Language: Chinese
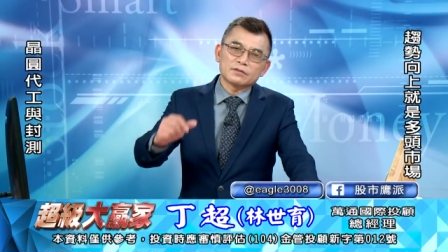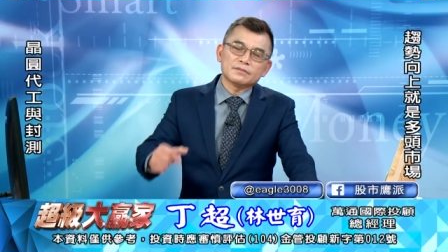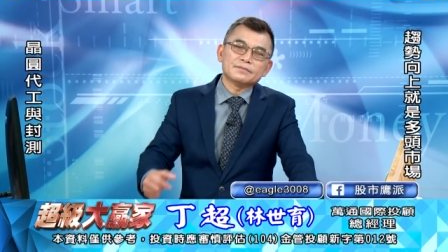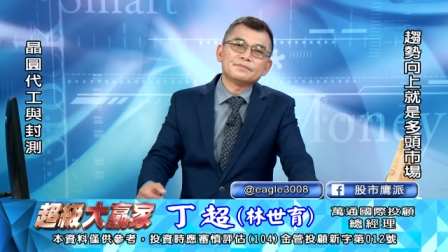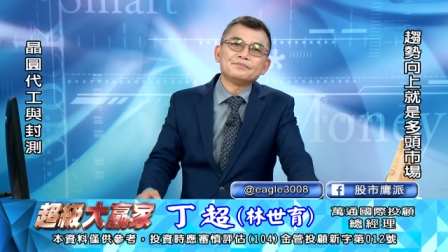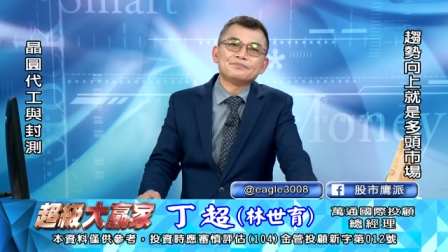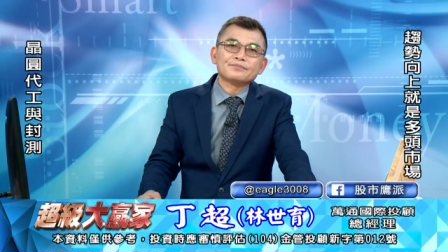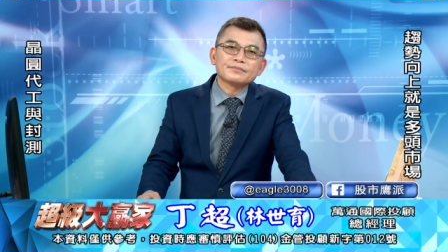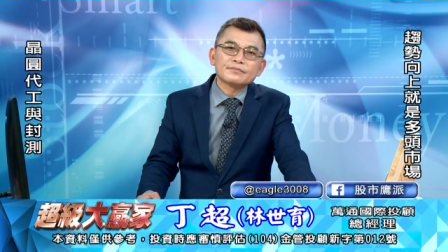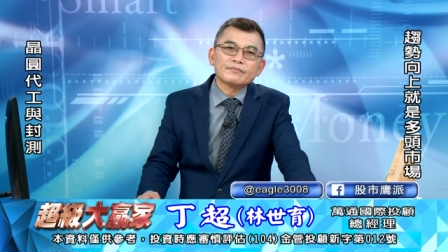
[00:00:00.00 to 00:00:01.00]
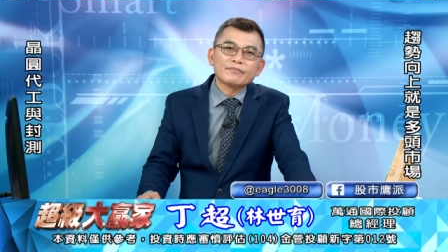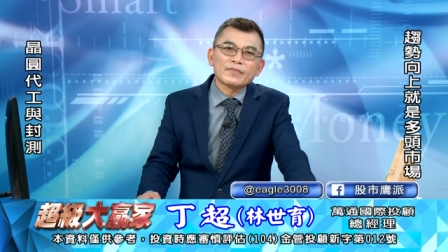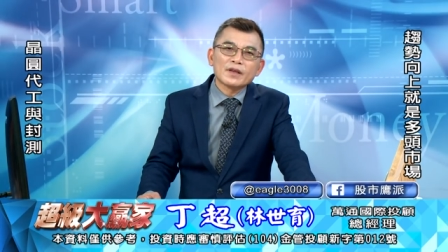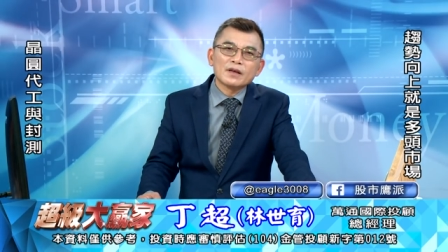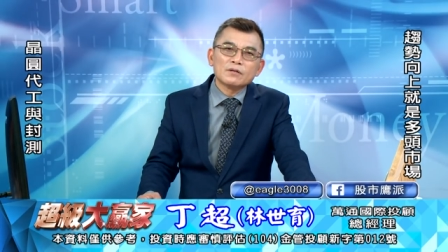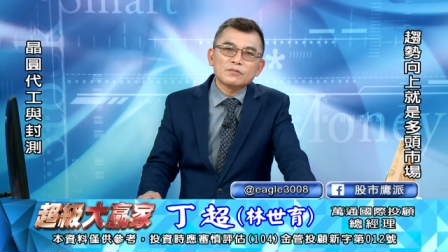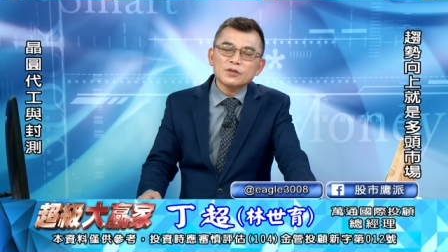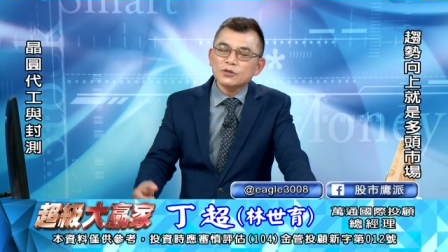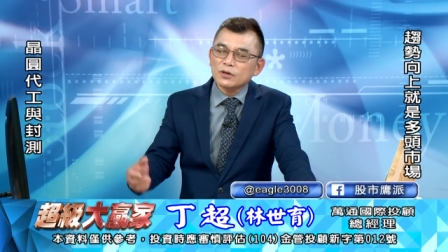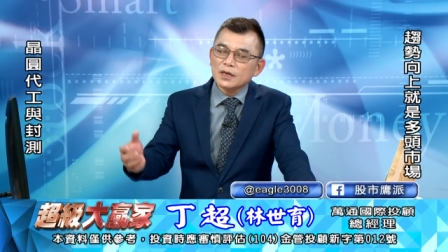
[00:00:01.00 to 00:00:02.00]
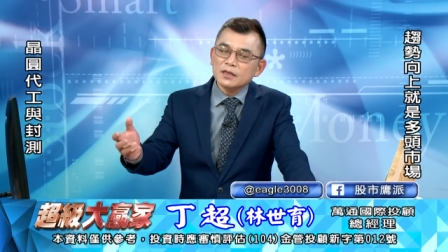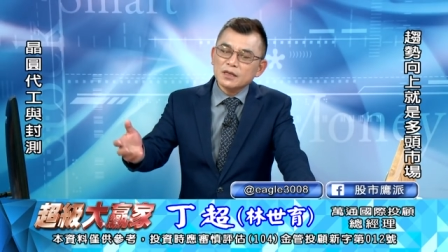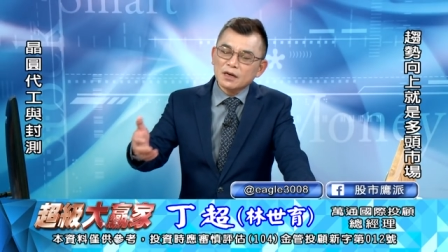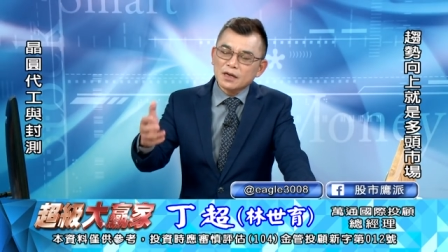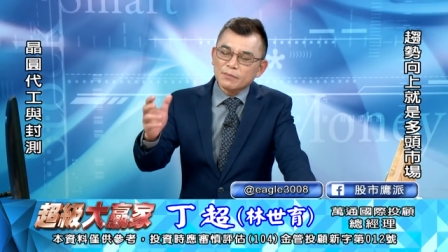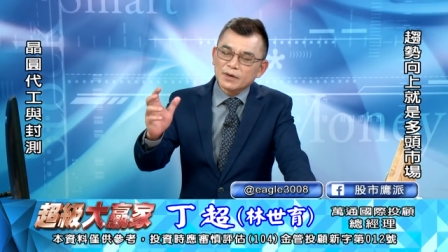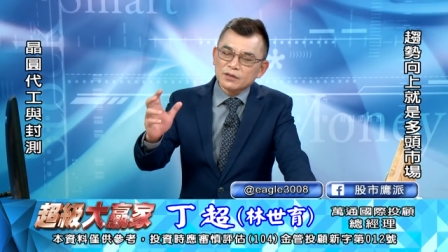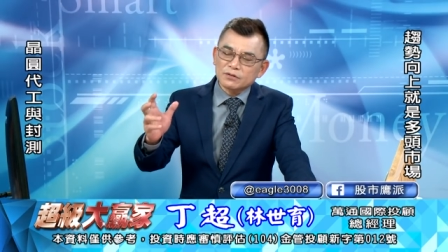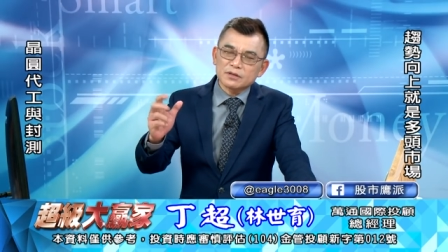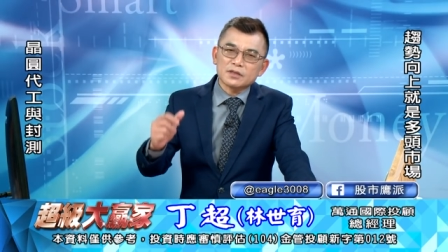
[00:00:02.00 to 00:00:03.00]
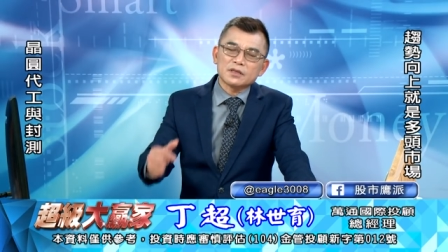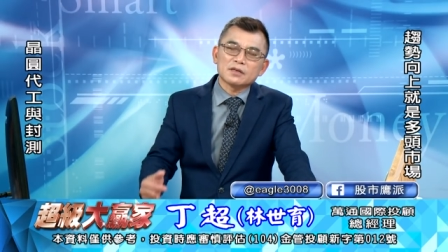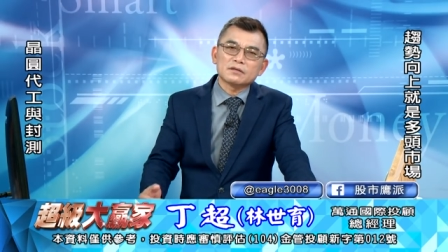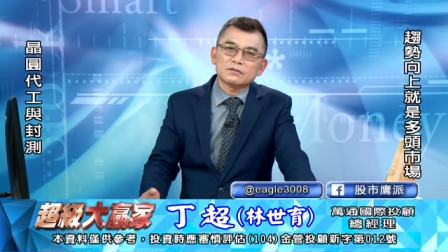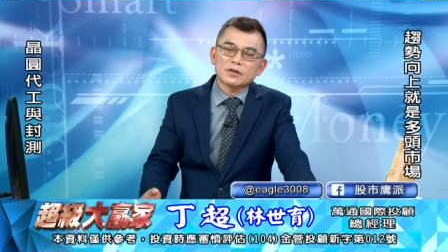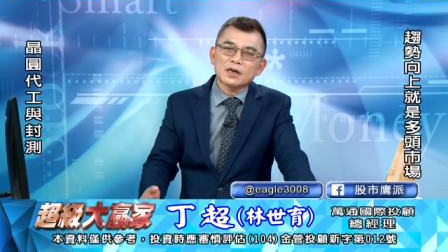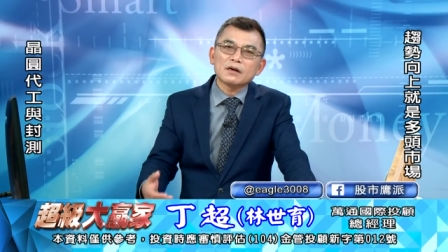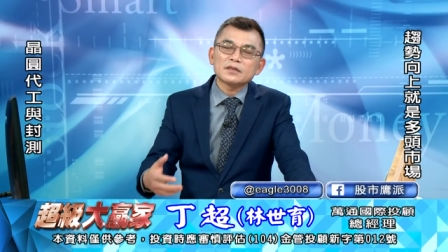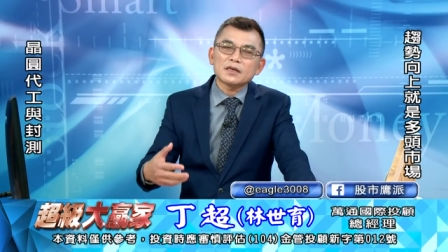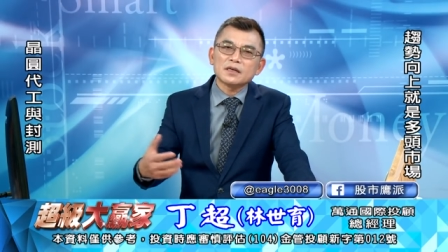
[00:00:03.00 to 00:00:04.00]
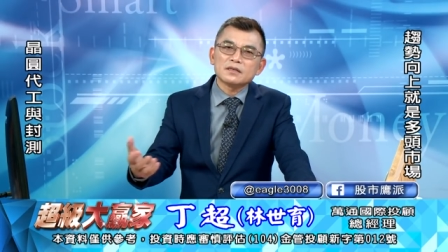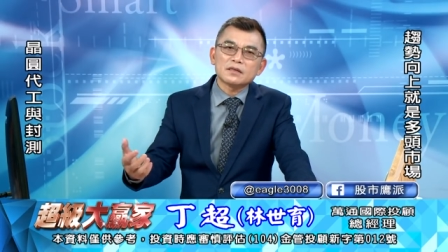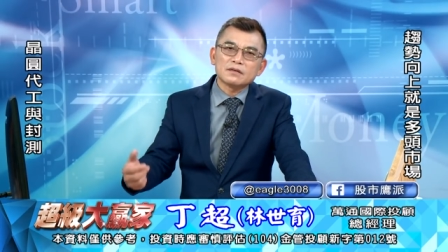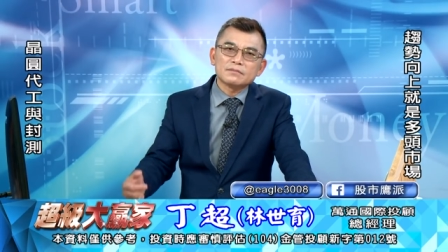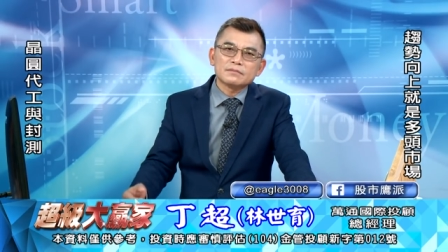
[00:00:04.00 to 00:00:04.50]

楚，我是昨天跌了两百九十几点，我刚好在连线，